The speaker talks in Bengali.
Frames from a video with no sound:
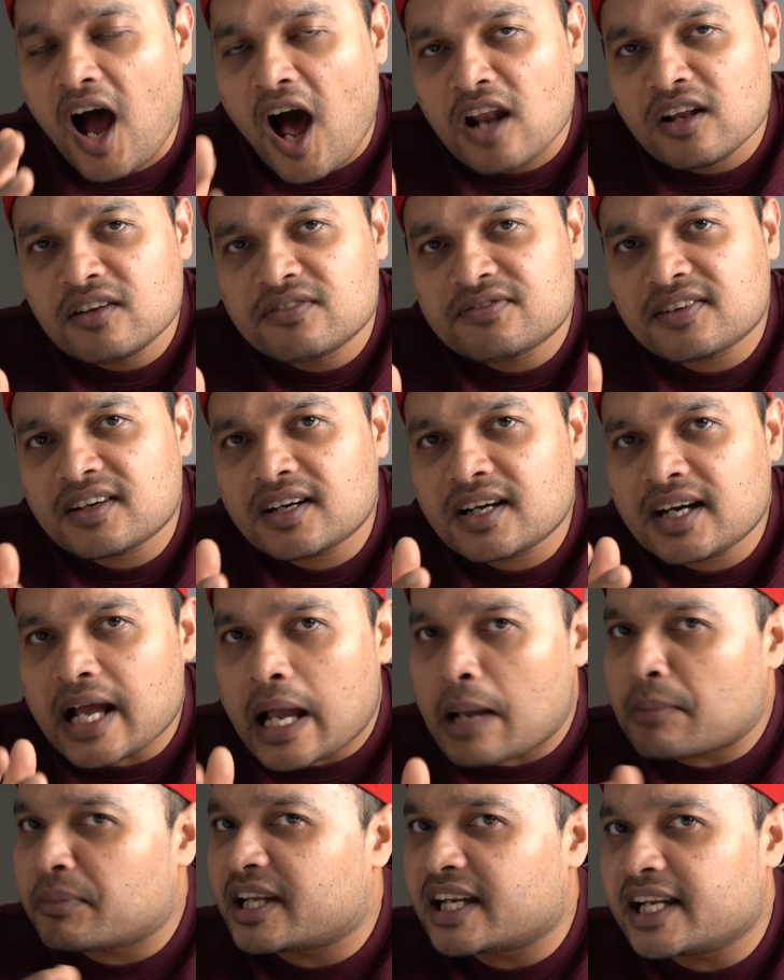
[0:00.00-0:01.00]
আলফা
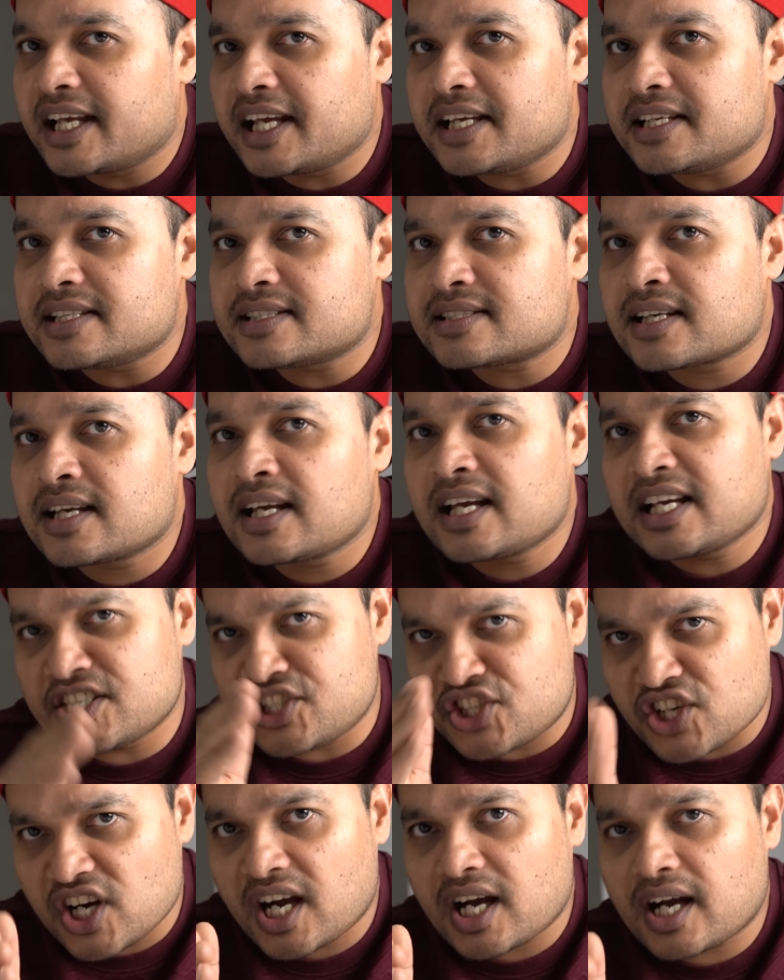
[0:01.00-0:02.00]
অ্যামেলেইস
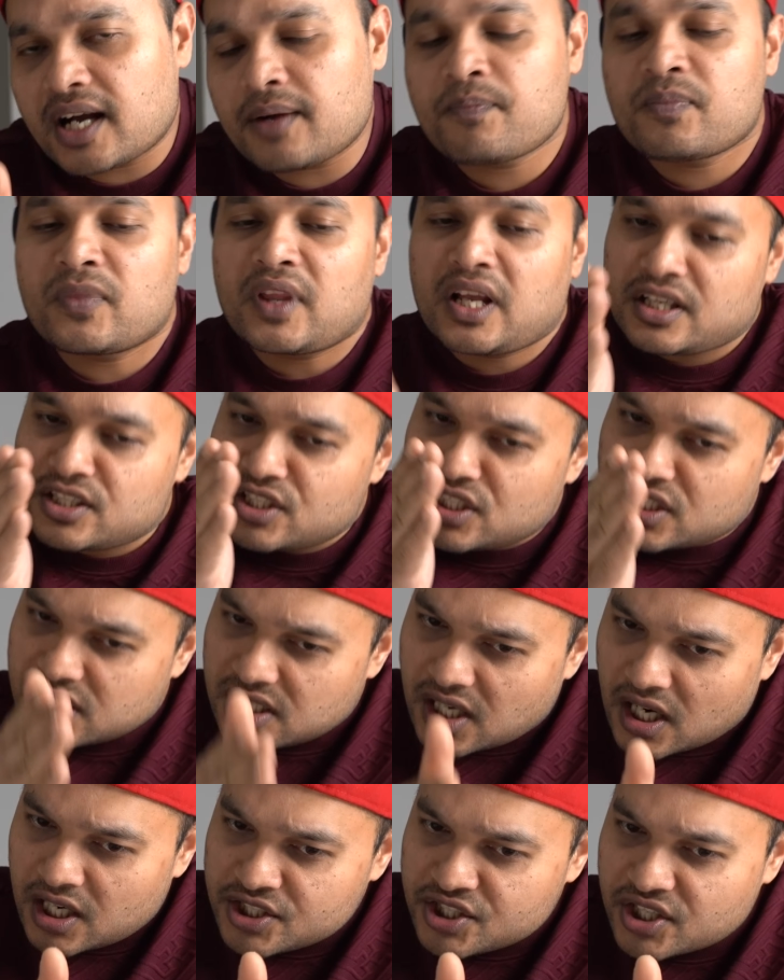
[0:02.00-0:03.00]
যা
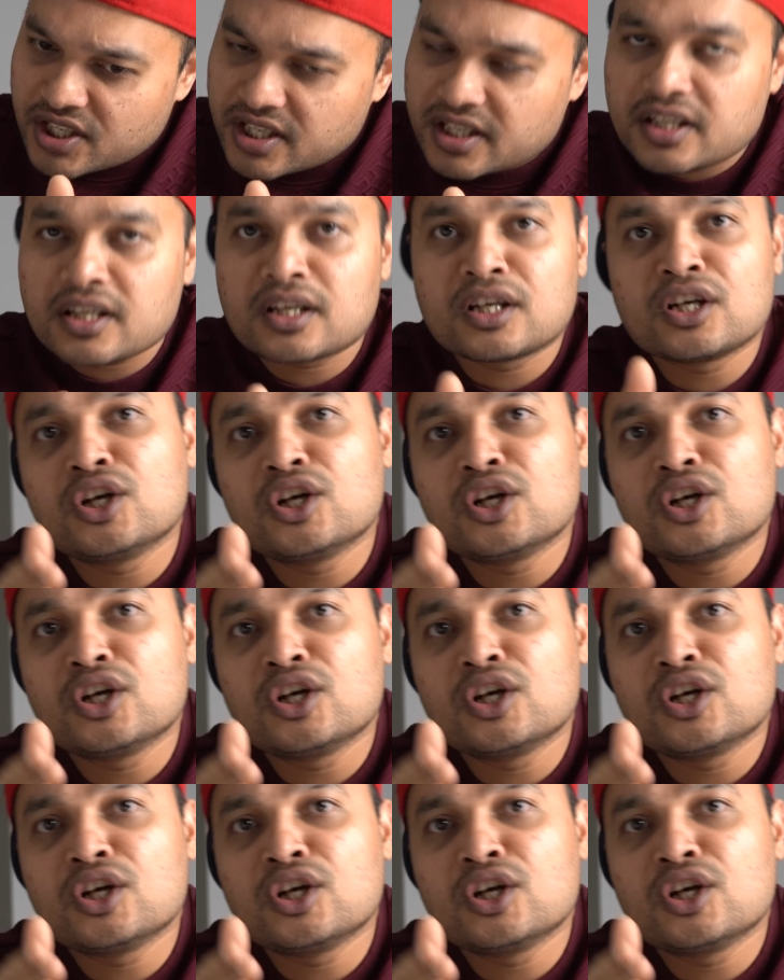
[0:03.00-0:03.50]
স্টার্চকে